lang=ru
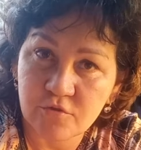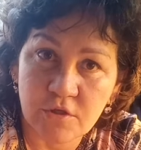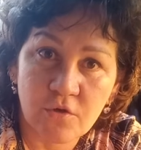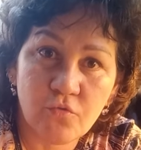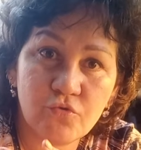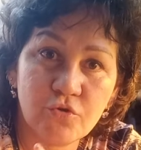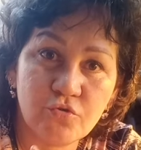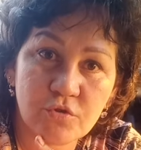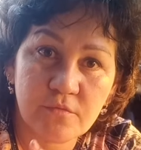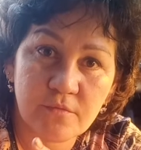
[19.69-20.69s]
вот у нее
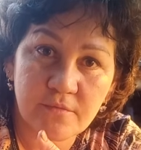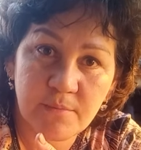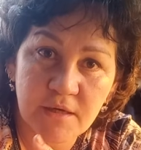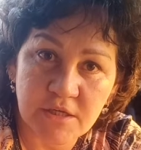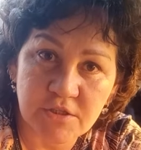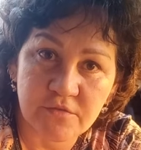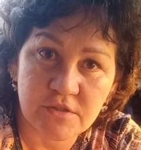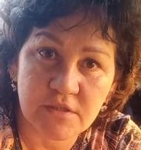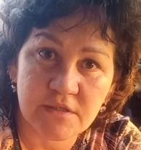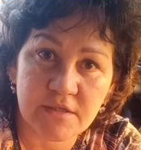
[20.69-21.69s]
тоже болячка
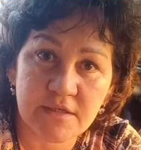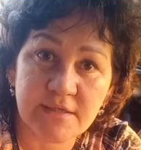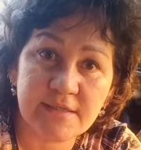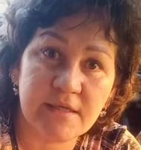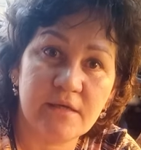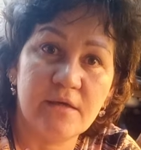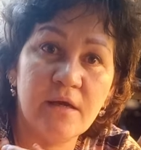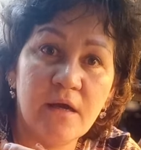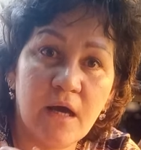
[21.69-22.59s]
вышла на, на языке.